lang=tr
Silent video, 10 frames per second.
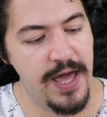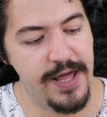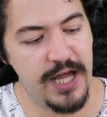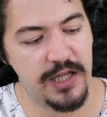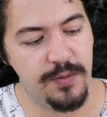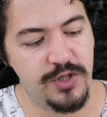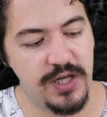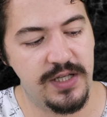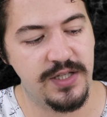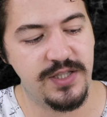Herhangi bir
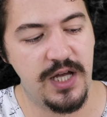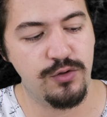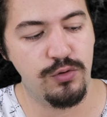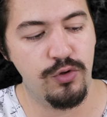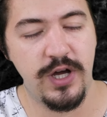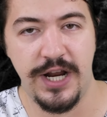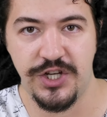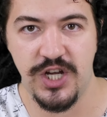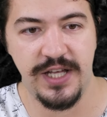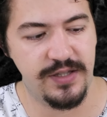şekilde sağ sol yukarı
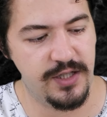aşağı